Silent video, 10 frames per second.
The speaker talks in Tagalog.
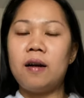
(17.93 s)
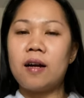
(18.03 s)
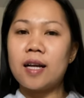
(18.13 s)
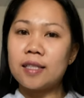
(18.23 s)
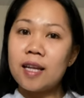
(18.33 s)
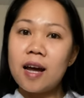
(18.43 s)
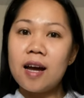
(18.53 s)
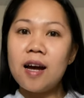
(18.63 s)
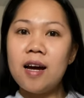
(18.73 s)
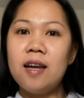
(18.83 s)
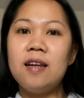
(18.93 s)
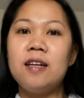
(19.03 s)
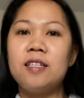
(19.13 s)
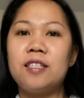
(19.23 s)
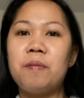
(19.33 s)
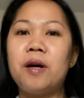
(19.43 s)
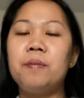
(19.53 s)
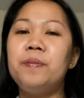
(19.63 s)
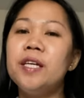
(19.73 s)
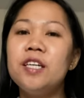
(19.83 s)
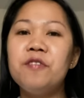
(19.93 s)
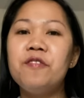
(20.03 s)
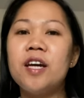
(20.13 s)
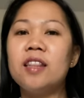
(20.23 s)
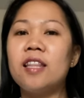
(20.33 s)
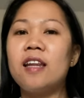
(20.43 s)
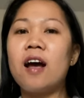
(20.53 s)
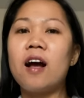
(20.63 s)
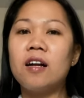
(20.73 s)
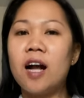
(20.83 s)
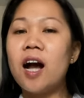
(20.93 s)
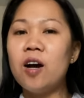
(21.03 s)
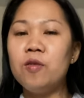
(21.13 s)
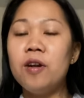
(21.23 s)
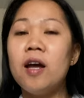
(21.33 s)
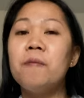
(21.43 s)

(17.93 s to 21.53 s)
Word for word: kasal, sa mga big event na naka-gown,